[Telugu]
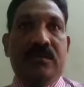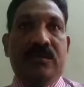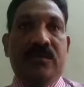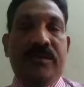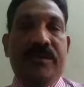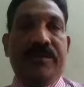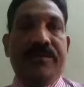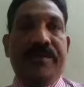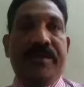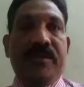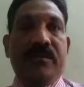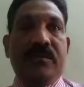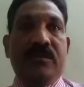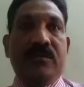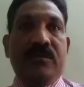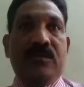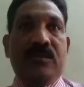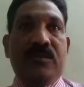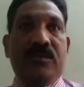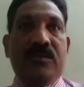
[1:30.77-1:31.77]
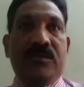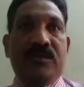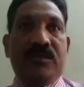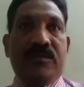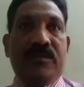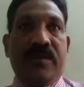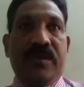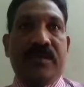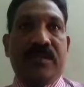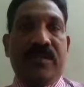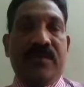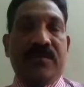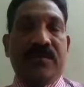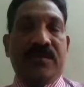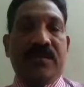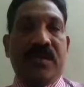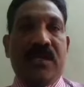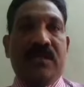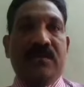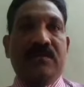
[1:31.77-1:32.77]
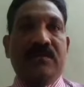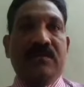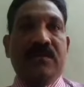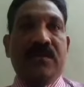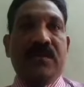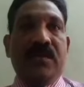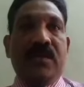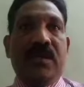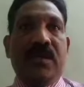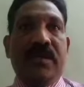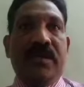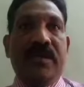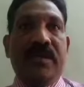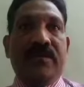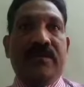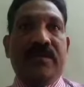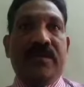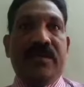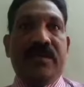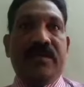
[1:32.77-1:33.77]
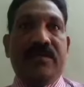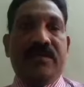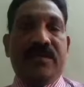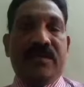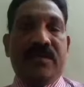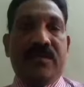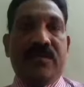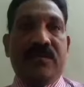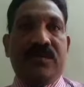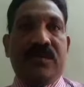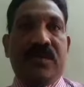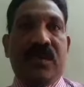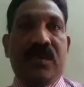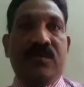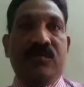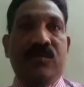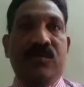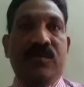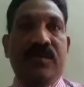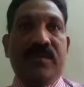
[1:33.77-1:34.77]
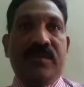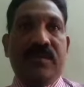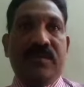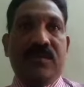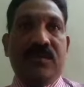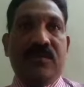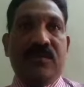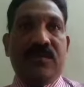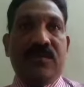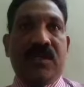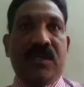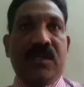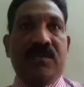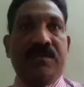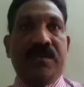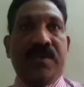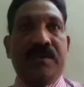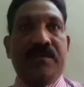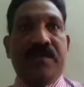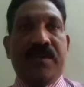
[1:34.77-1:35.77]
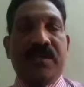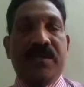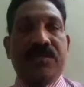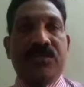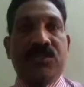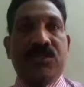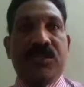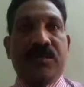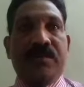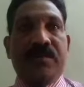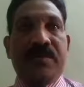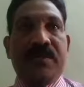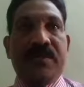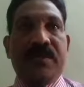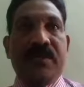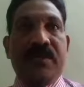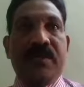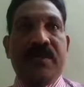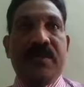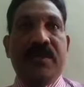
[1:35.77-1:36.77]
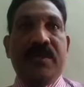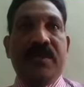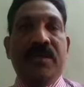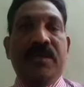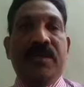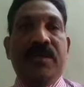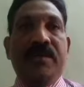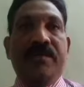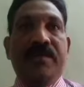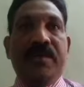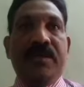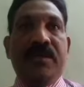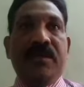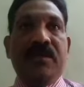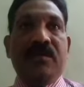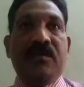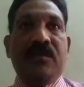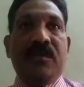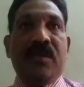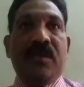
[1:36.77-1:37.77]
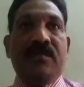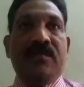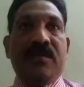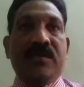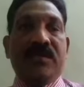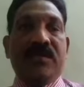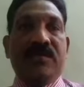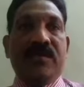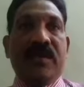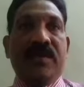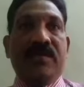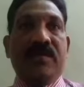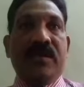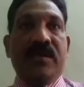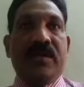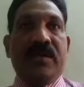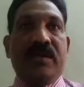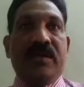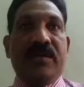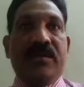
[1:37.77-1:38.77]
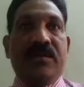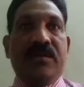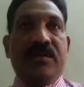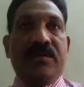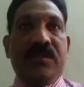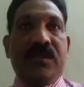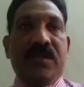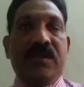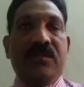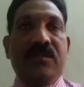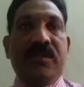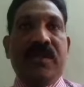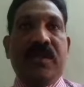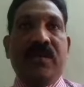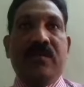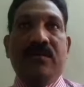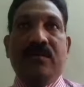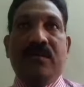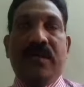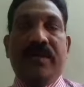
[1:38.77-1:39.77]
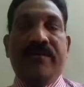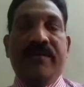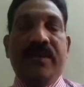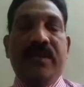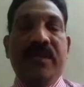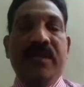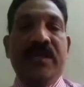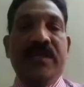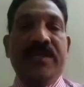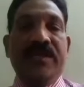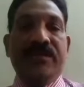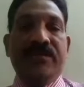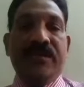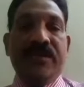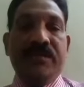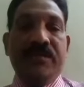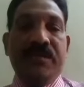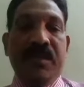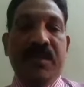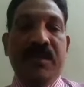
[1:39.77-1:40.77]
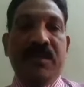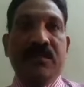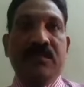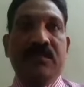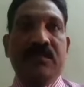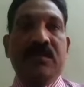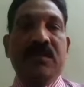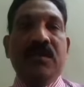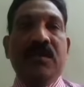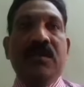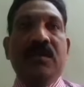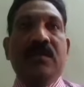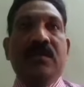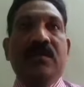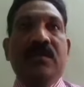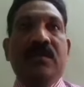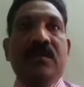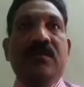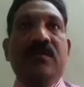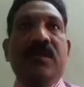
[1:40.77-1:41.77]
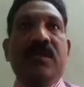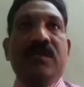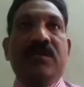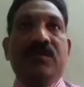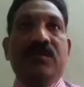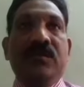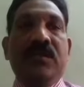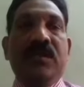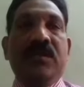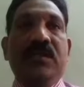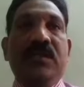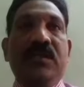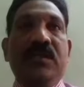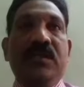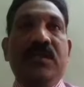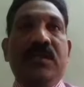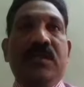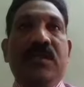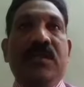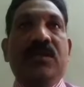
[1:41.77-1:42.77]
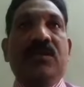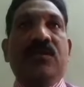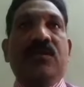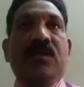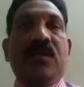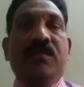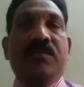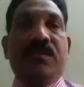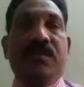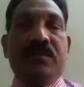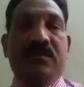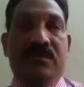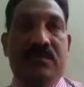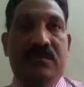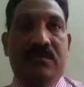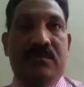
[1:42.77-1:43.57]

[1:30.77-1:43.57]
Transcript: కుటుంబీకులు వత్సవాయి సంస్థానం అనేకమైనటువంటి సంవత్సరాలు మూడు వందల సంవత్సరాలు పరిపాలించినప్పటికీ ఇప్పటికీ కూడా వత్సవాయి వారు అంటే ఎవరో తెలియదు కేవలం హవేలీ అనేటువంటి బిల్డింగ్ వారికి ఉన్నది ఇక్కడ ఒకప్పుడు